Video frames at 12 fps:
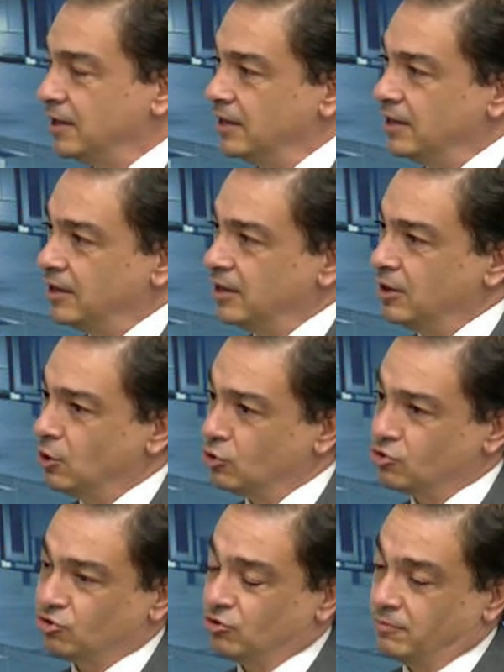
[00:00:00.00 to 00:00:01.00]
Eh,
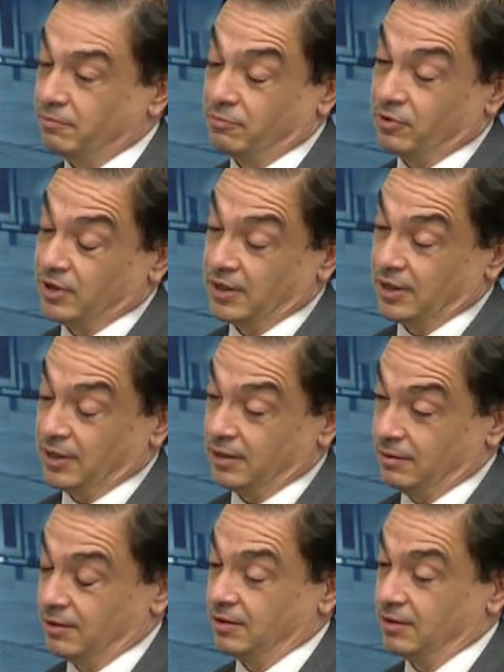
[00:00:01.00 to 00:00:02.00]
otros pues
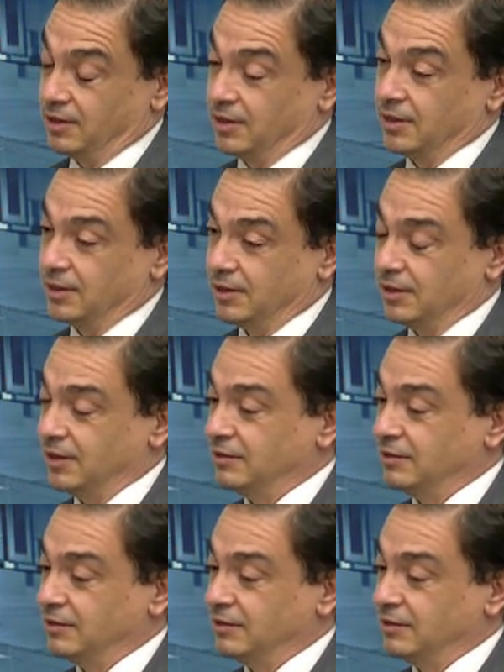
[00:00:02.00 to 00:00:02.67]
eh,